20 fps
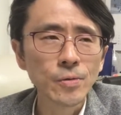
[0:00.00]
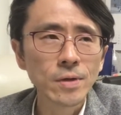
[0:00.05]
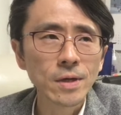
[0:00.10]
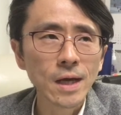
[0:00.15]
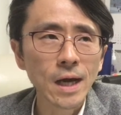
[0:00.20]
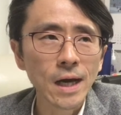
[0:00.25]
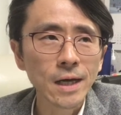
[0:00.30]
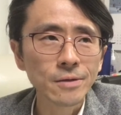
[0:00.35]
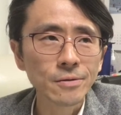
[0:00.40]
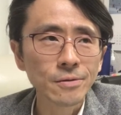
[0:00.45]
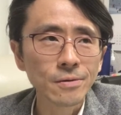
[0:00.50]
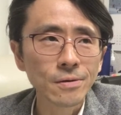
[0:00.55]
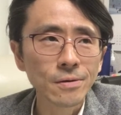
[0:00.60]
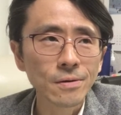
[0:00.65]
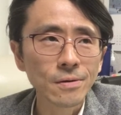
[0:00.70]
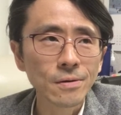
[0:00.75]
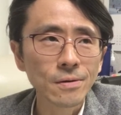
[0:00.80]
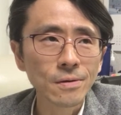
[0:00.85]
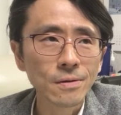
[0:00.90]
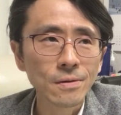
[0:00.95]
あ
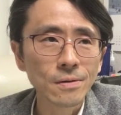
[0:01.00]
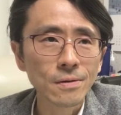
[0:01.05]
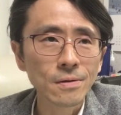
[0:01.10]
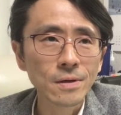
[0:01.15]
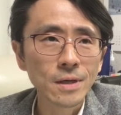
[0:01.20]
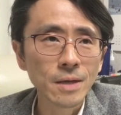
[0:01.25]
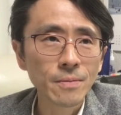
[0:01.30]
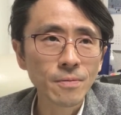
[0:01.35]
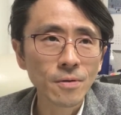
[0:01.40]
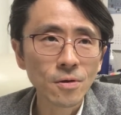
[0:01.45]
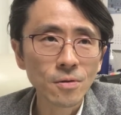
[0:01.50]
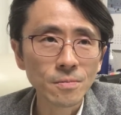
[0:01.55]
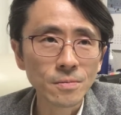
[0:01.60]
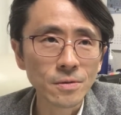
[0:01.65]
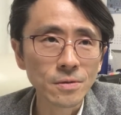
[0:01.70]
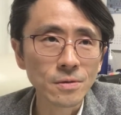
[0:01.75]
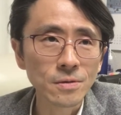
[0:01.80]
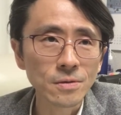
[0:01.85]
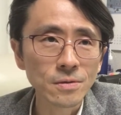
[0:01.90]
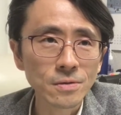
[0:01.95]
の
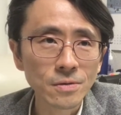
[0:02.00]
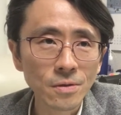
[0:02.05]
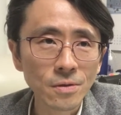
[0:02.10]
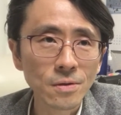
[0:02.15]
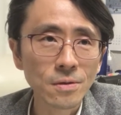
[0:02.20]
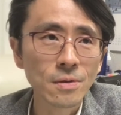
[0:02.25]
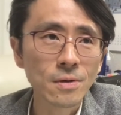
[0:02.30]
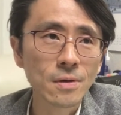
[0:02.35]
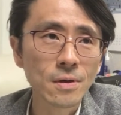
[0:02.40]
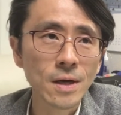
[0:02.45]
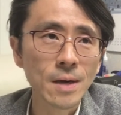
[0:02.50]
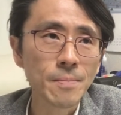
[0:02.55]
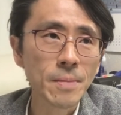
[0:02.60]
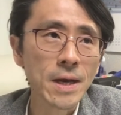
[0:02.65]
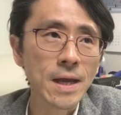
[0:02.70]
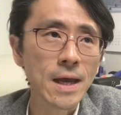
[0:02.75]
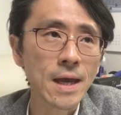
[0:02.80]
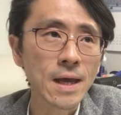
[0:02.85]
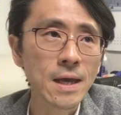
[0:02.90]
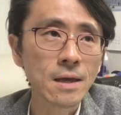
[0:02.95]
リフォームのやっぱ
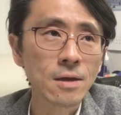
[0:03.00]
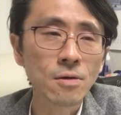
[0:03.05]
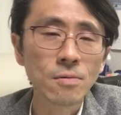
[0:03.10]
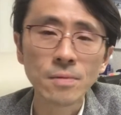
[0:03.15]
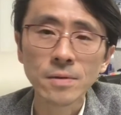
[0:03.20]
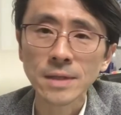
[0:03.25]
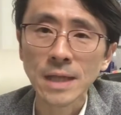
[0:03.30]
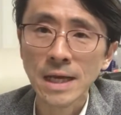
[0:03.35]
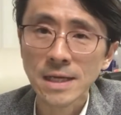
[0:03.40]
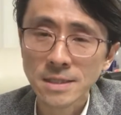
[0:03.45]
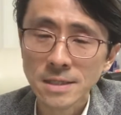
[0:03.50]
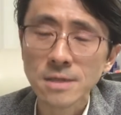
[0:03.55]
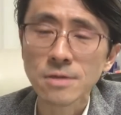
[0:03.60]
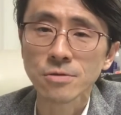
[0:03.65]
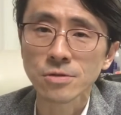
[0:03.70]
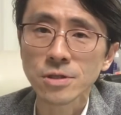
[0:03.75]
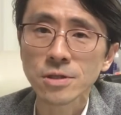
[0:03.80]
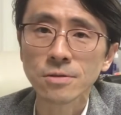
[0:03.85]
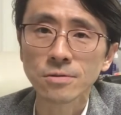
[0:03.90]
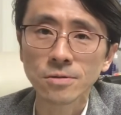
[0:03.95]
り営業も大事なお
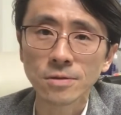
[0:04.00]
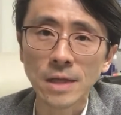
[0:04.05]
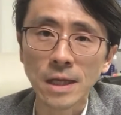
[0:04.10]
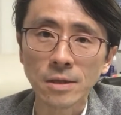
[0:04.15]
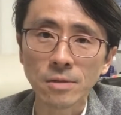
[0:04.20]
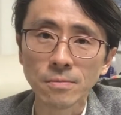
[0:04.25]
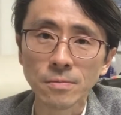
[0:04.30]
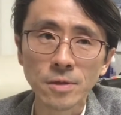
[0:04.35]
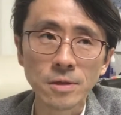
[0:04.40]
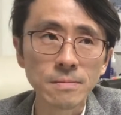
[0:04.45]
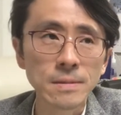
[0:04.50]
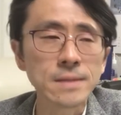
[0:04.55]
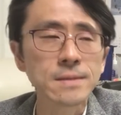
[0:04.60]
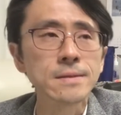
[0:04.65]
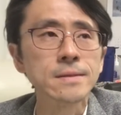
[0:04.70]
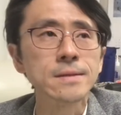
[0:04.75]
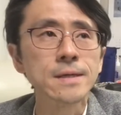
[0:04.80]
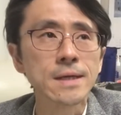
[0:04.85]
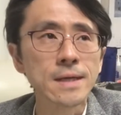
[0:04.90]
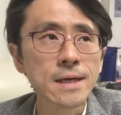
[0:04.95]
仕事だと思います
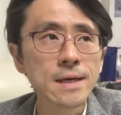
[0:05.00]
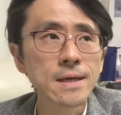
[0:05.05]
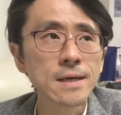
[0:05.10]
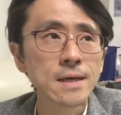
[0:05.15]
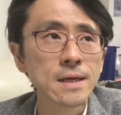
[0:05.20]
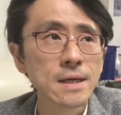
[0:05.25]
んでね